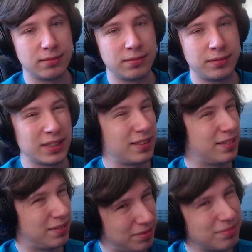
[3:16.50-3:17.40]

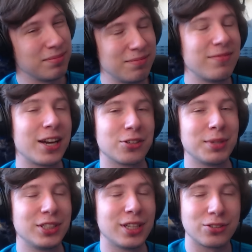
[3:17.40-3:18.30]
Więc warto
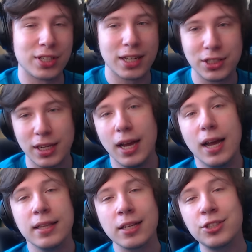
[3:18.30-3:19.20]
będzie na to czekać.
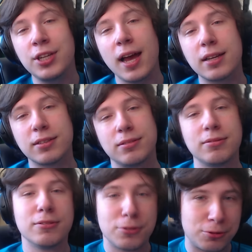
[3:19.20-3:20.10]
Tak czy siak,
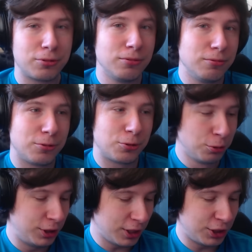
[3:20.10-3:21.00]

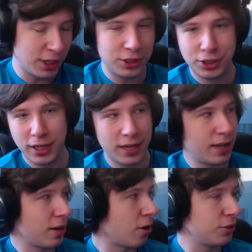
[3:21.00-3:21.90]
Stójcie,
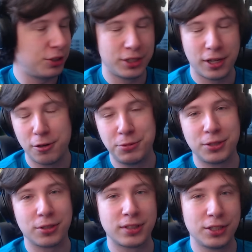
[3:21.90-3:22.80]
siedźcie, chodźcie, róbcie
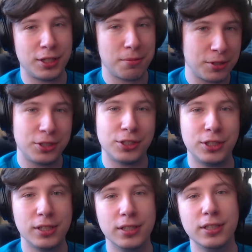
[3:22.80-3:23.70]
co chcecie, bądźcie
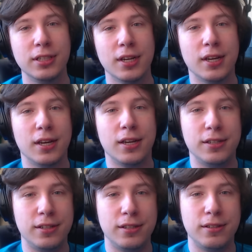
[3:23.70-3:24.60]
silni
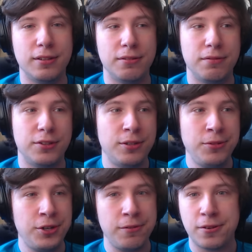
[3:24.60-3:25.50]
i
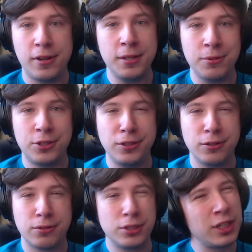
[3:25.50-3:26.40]
widzimy się w kolejnym
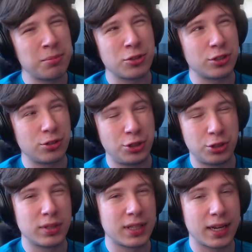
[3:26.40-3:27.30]
odcinku. Dzisiaj może coś
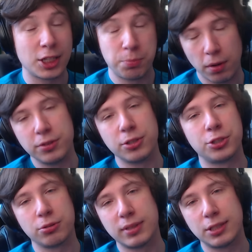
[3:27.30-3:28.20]
się uda nagrać, powinno
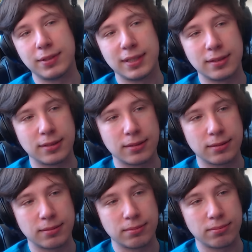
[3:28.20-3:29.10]
się udać, więc...
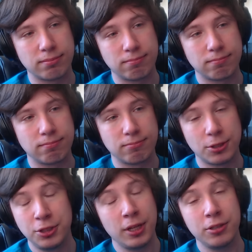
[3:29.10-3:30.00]

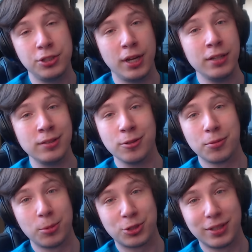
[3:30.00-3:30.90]
Coś innego niż
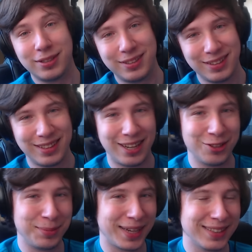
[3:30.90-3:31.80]
Hearthstone może na
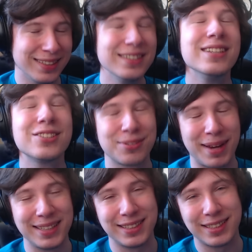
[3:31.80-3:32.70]
odmiany.
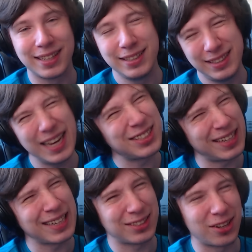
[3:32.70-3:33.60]
Trzymajcie się i
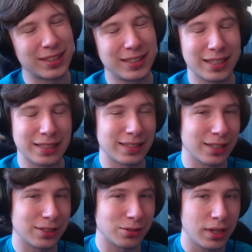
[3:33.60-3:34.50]
jeszcze raz sorki za ten
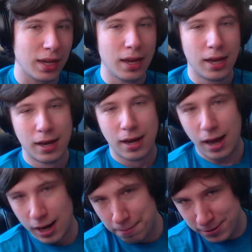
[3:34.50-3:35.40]
zastój.
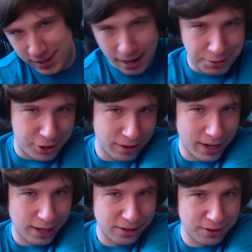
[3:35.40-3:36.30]
Ale postaram się
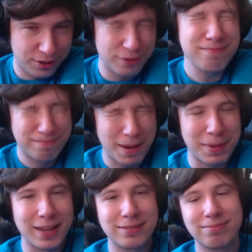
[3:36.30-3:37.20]
ogarnąć.
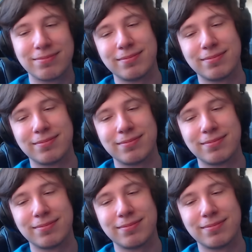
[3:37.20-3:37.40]
Papa. Pa.